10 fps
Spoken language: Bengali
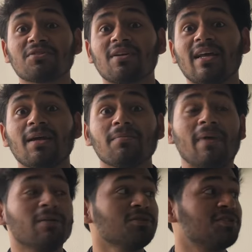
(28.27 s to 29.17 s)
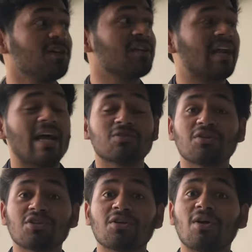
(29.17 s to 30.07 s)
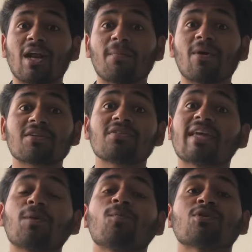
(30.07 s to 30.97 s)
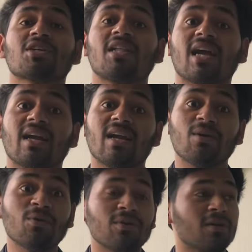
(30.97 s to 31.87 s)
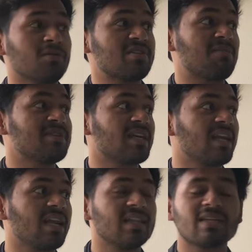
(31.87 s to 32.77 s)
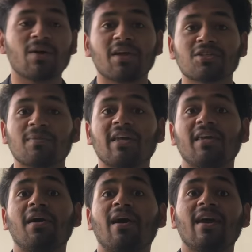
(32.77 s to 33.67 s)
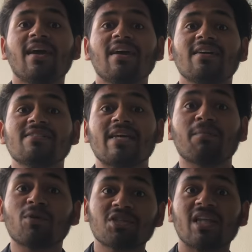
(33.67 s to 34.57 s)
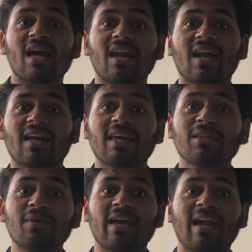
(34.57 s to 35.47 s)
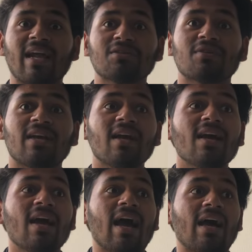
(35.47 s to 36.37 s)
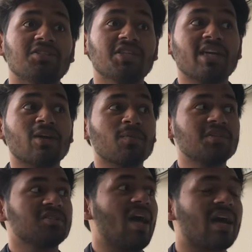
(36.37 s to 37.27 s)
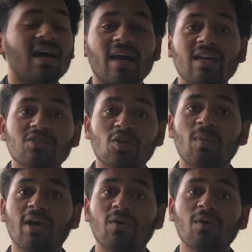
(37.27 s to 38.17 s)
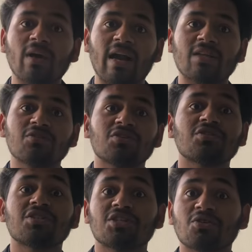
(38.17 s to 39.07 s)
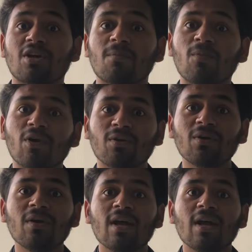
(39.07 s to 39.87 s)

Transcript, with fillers: আসলে মানুষজন গ্রাজুয়েশন করার পর আসলে কেউ বসে থাকে না অন্যান্য সাবজেক্টের ক্ষেত্রে অনেক সময় কি হয় যে বসে থাকার লাগে কিন্তু এখানে আসলে শিক্ষানবিশ থাকাকালীন সময়েও গ্রাজুয়েশন শেষ করার পরেও